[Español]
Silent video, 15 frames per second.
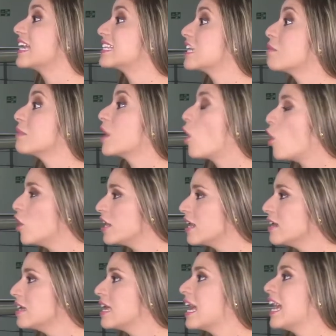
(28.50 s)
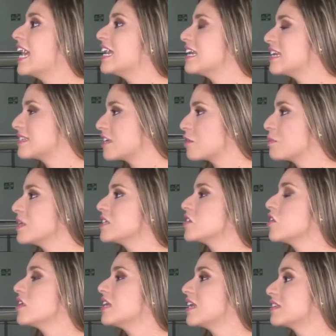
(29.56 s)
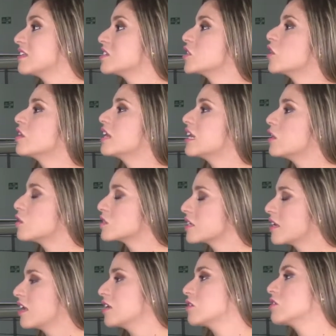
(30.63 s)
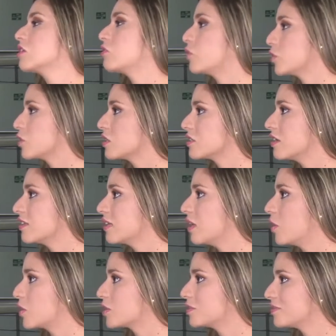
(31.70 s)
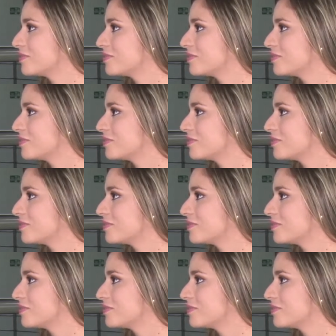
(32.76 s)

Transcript: Es la mejora en el servicio y en la atención en los créditos del Fondo Nacional del Ahorro.